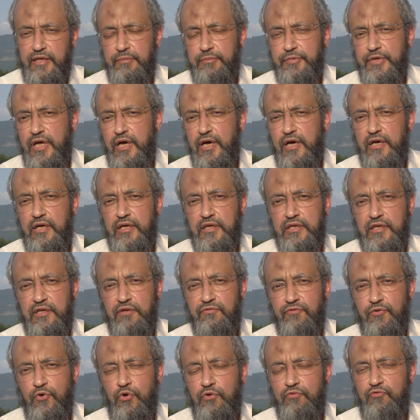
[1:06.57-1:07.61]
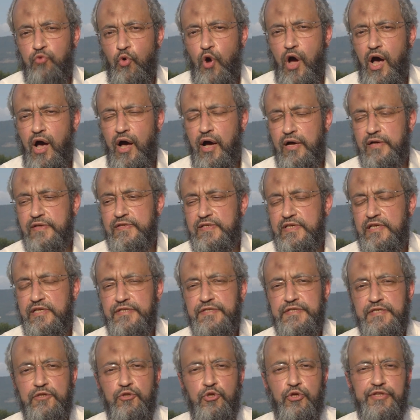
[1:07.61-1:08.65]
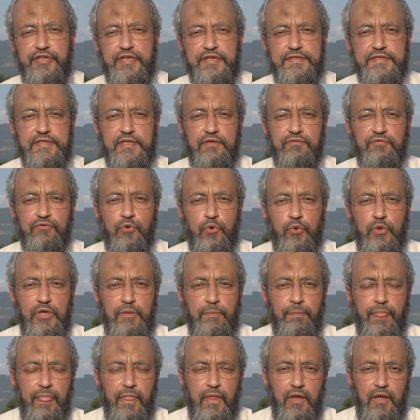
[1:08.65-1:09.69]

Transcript: eh bien, et qu'il veut voir celle-ci donner ses fruits,